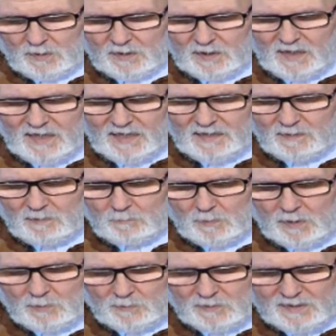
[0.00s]
قال
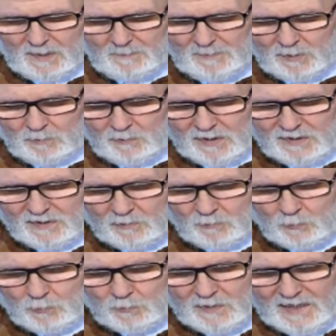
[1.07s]
ويحتمل أن
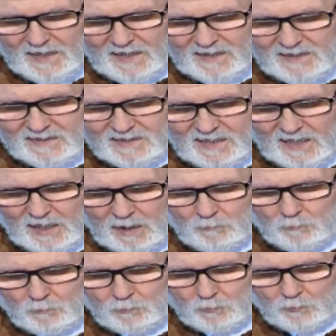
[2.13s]
يكون
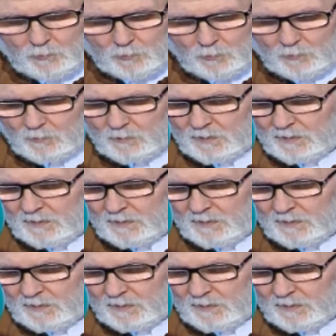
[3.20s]
تأول